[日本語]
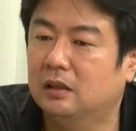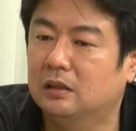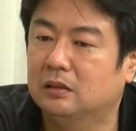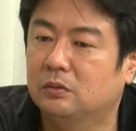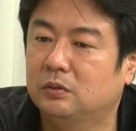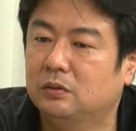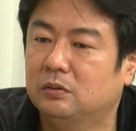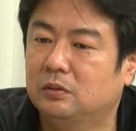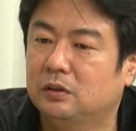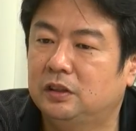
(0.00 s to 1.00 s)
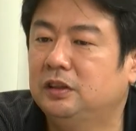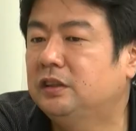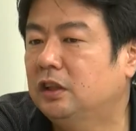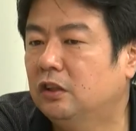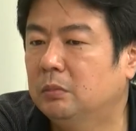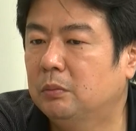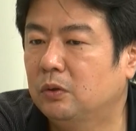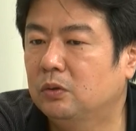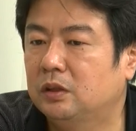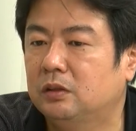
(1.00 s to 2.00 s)
あそういう人権を守
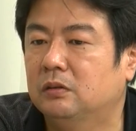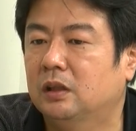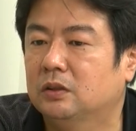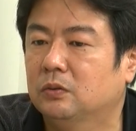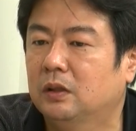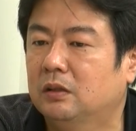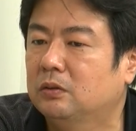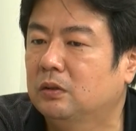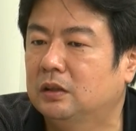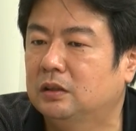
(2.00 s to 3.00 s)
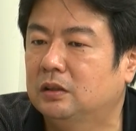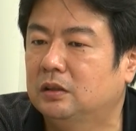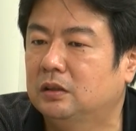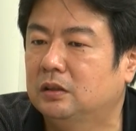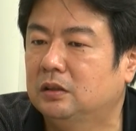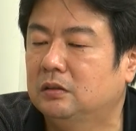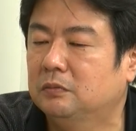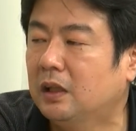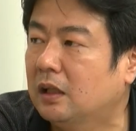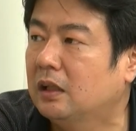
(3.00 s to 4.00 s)
ろうっていう発想がある人たち
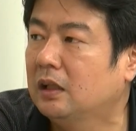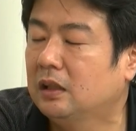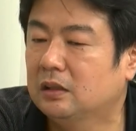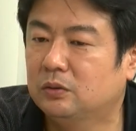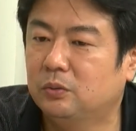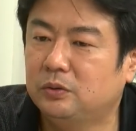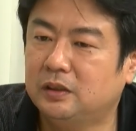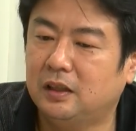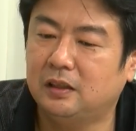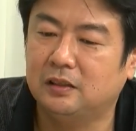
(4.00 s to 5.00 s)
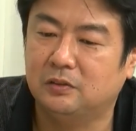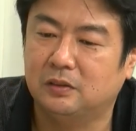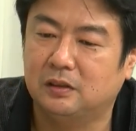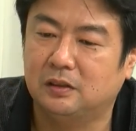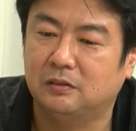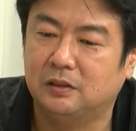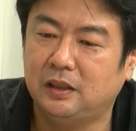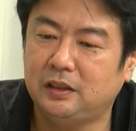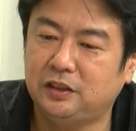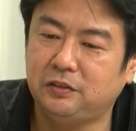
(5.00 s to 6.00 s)
はそういうやはりそのなんていうの
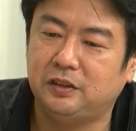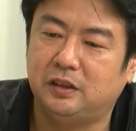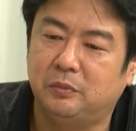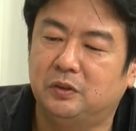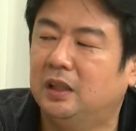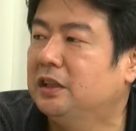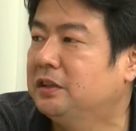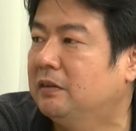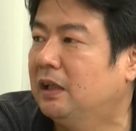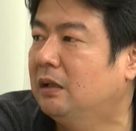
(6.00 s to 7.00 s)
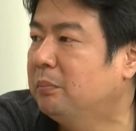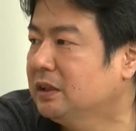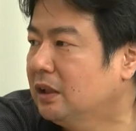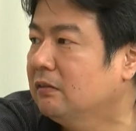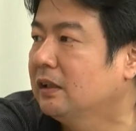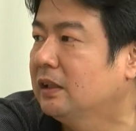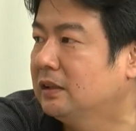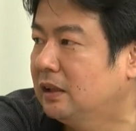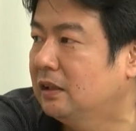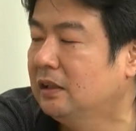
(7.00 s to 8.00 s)
権威主義ってものに対しては反発があるわけで
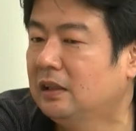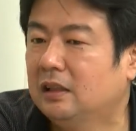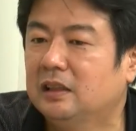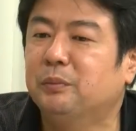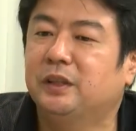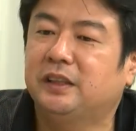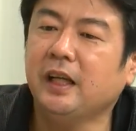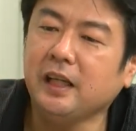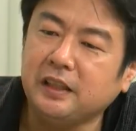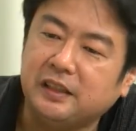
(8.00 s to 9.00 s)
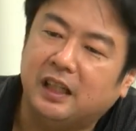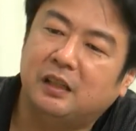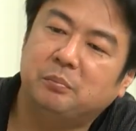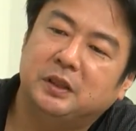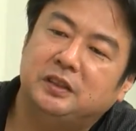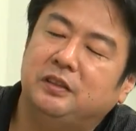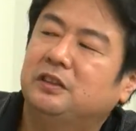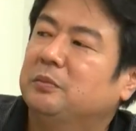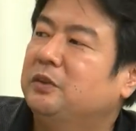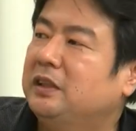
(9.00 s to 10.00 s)
すか、うんはい、でもね権威に反発して
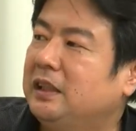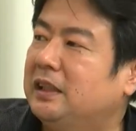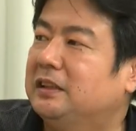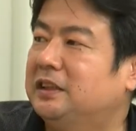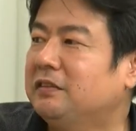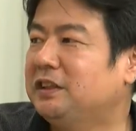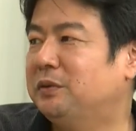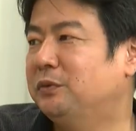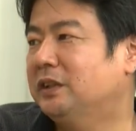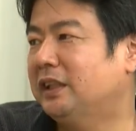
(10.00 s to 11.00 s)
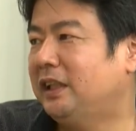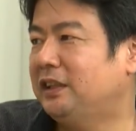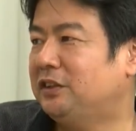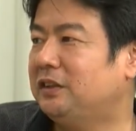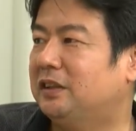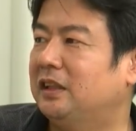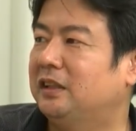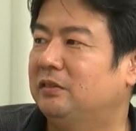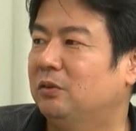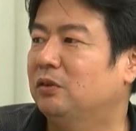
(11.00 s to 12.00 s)
るつもりで実は自分が権威主義になっ
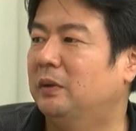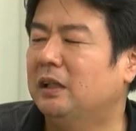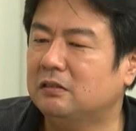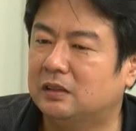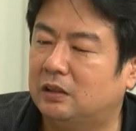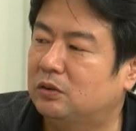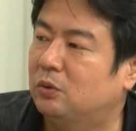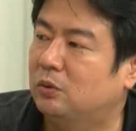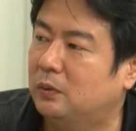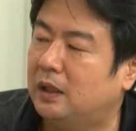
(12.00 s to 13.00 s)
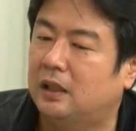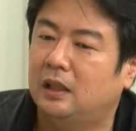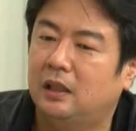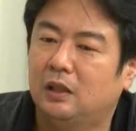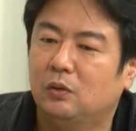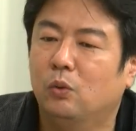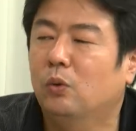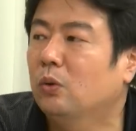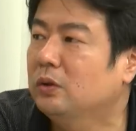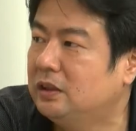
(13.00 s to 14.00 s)
てるってこともあるんだよってことは
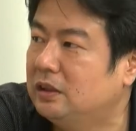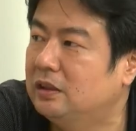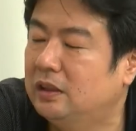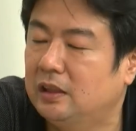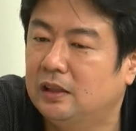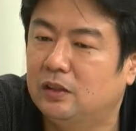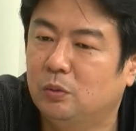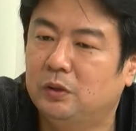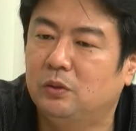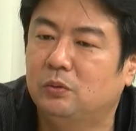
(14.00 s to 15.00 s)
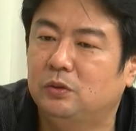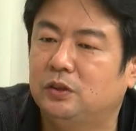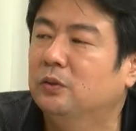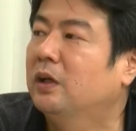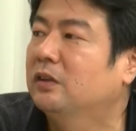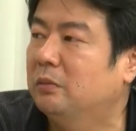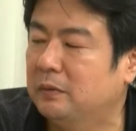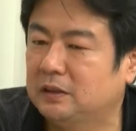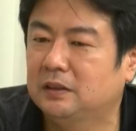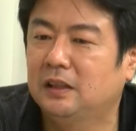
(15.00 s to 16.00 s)
心に、はえー、止めておく必要があると思い
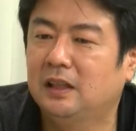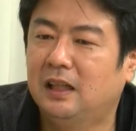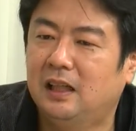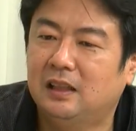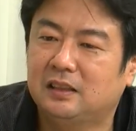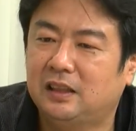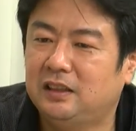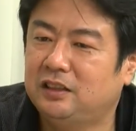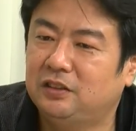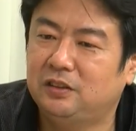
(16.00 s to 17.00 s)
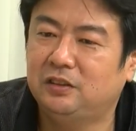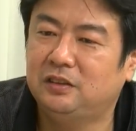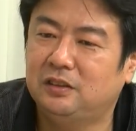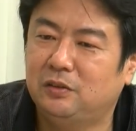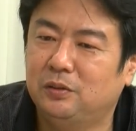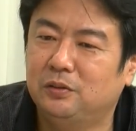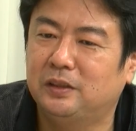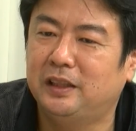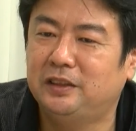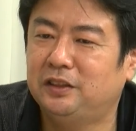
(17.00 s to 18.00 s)
ます。反権威主義という
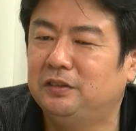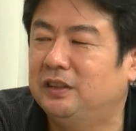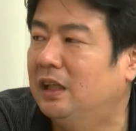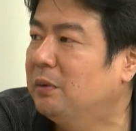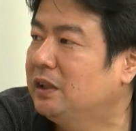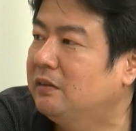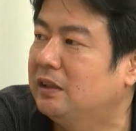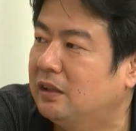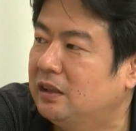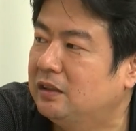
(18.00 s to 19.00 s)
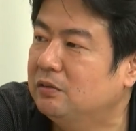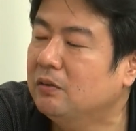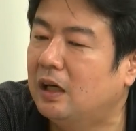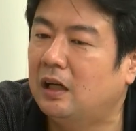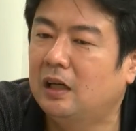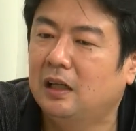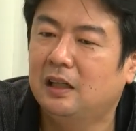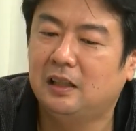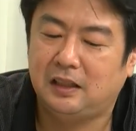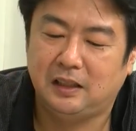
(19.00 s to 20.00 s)
権威主義にはまってはいけないっていうのが、う
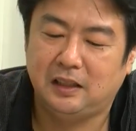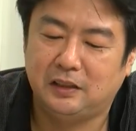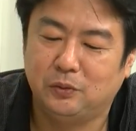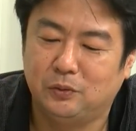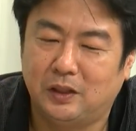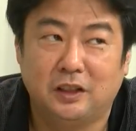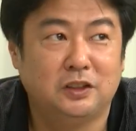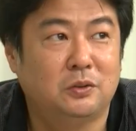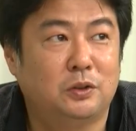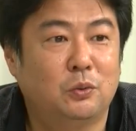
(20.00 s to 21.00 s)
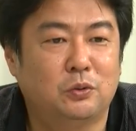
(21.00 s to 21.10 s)
ん、えー、今日の話の教